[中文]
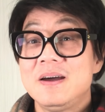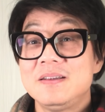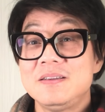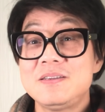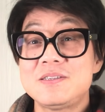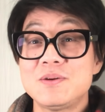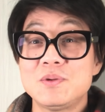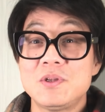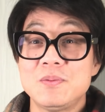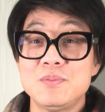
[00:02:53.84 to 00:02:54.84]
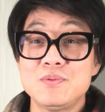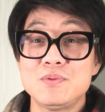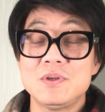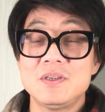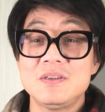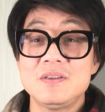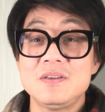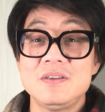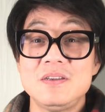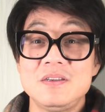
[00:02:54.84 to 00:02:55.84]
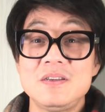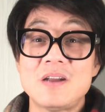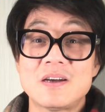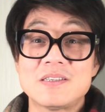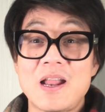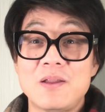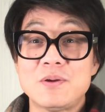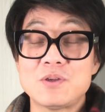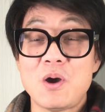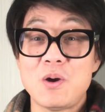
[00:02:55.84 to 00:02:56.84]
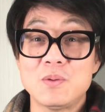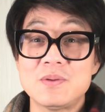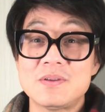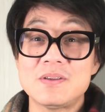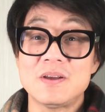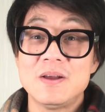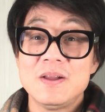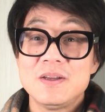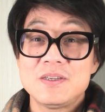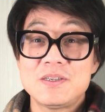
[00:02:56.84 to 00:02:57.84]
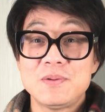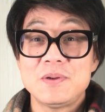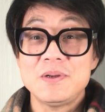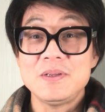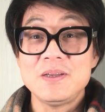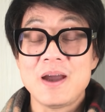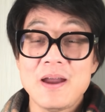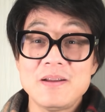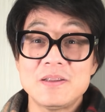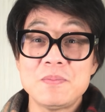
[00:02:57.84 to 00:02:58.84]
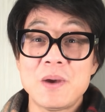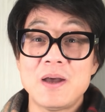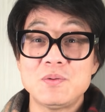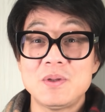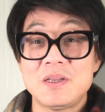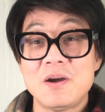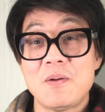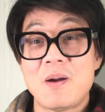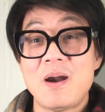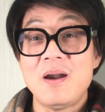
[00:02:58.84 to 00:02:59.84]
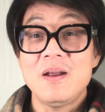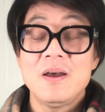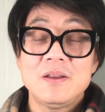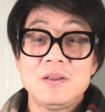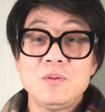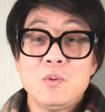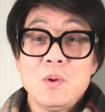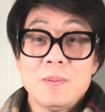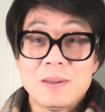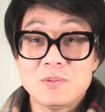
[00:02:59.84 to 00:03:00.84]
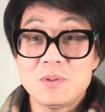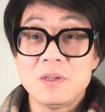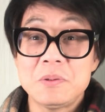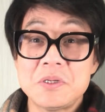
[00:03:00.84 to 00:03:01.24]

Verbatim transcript: 而且一笑就停不住，一一一场下来的话笑好多次，笑的人一开始听吧还觉得挺好玩儿，听多了吧就觉得特别